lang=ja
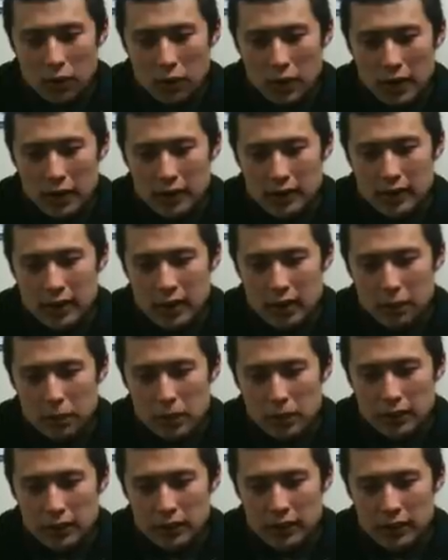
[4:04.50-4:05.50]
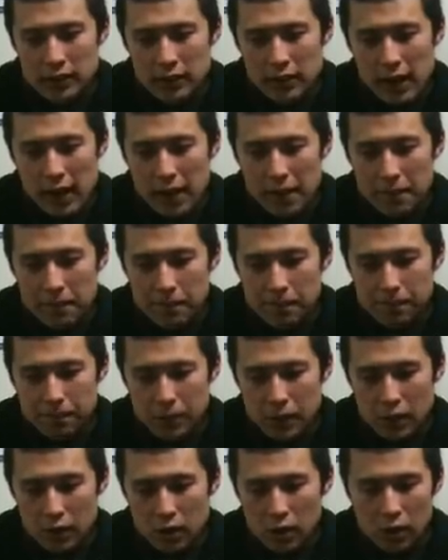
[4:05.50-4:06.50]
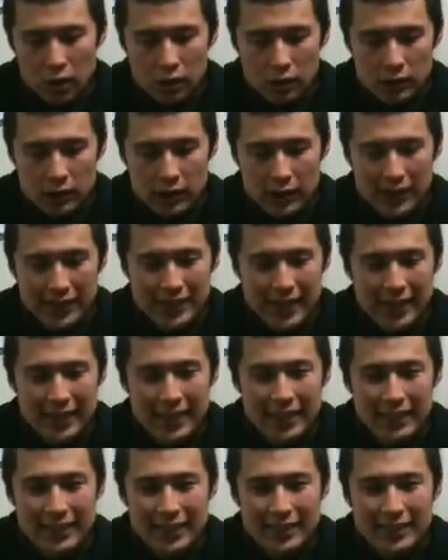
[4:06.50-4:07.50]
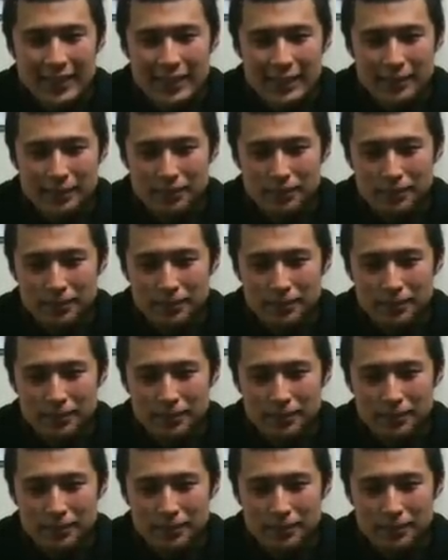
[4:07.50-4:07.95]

手を応援している僕としては本当に残念です